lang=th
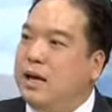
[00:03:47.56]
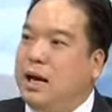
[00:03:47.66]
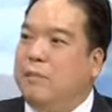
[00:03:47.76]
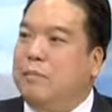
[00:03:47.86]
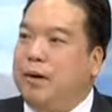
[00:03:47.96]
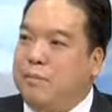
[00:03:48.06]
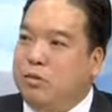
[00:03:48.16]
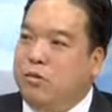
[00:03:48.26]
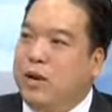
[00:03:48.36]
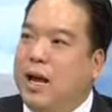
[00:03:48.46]
นะครับกำ
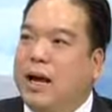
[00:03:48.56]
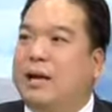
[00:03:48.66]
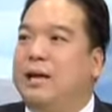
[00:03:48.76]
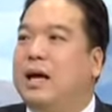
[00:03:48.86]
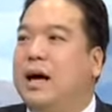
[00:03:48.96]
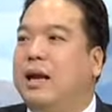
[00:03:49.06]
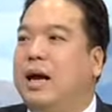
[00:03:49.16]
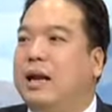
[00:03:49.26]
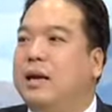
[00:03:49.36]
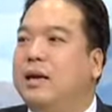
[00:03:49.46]
หนดเวลาการเดินทาง
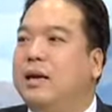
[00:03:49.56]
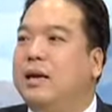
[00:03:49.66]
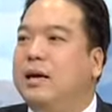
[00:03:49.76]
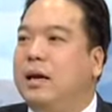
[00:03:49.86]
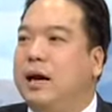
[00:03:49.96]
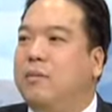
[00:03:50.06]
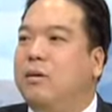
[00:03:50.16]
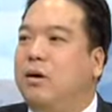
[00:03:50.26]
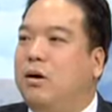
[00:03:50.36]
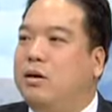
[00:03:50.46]
ได้นะครับ
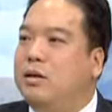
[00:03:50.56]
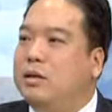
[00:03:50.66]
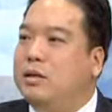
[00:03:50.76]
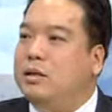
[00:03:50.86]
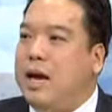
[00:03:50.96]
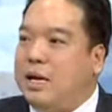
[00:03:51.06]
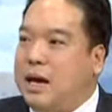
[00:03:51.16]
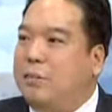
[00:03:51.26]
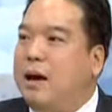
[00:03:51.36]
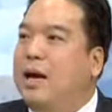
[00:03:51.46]
ก็จะ
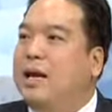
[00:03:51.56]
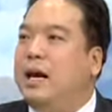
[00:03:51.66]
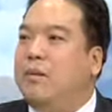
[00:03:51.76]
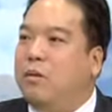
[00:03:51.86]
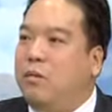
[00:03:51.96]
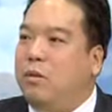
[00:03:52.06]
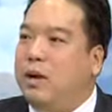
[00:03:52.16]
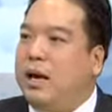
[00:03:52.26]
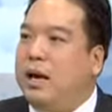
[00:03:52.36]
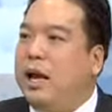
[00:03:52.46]
ทำให้นะครับเรามอง
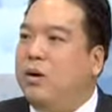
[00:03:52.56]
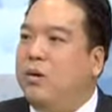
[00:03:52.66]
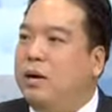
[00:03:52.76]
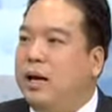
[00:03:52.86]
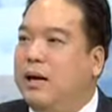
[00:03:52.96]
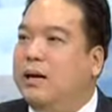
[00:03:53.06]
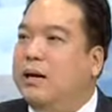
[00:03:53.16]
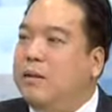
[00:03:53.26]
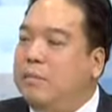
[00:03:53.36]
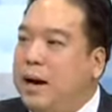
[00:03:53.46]
ว่าในอนาคตเนี่ย
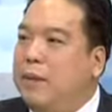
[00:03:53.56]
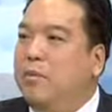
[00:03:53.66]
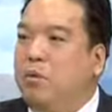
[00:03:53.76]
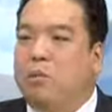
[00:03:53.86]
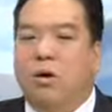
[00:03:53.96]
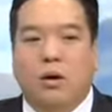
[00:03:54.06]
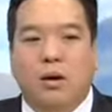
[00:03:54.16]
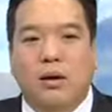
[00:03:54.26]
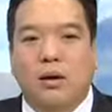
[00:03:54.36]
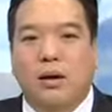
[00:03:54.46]
ภาพรวมของ
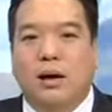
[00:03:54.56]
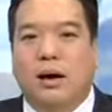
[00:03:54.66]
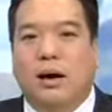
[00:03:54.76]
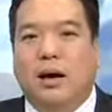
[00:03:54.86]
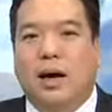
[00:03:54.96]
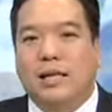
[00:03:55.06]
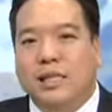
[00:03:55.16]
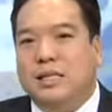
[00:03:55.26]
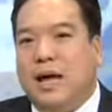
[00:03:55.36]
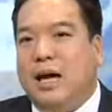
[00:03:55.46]
ค่า
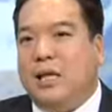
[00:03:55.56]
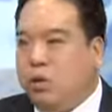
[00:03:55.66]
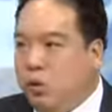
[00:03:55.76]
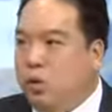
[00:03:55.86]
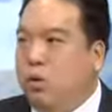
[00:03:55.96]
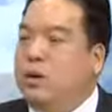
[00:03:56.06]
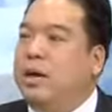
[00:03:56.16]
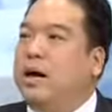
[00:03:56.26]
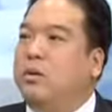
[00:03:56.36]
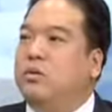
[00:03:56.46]
ใช้จ่ายต้นทุน
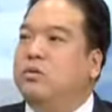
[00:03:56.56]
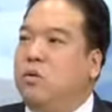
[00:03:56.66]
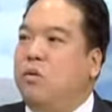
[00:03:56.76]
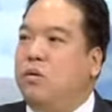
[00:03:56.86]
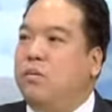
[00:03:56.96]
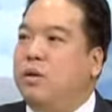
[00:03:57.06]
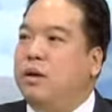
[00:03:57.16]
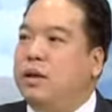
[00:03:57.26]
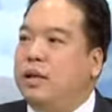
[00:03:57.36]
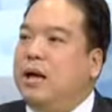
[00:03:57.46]
การขนส่ง
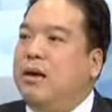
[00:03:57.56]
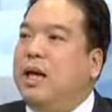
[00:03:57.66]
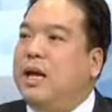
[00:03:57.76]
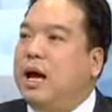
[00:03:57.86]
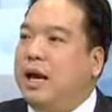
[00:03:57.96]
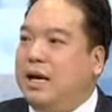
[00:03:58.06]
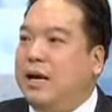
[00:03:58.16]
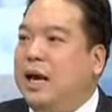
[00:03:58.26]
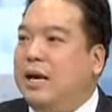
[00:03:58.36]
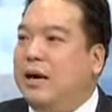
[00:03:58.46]
ในระยะทางไก
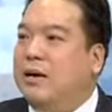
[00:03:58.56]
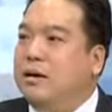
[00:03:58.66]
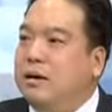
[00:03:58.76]
ลๆเนี่ย